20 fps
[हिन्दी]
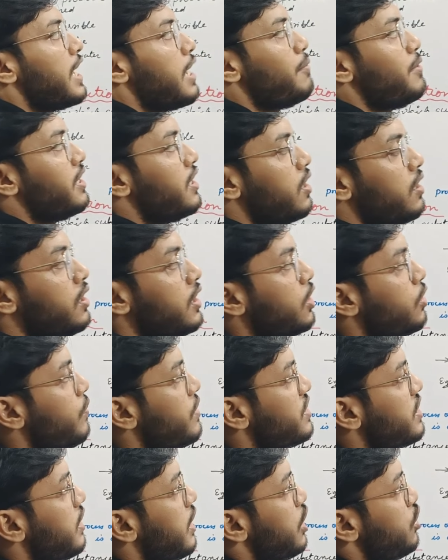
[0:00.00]
केमिकल
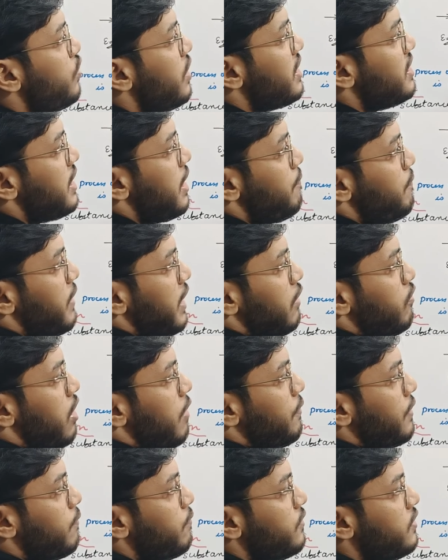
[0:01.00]
इक्वेशन का जो एग्जाम्पल है
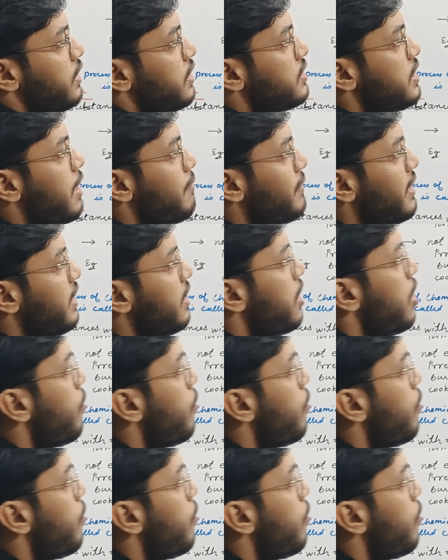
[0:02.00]
वो आपको ये सामने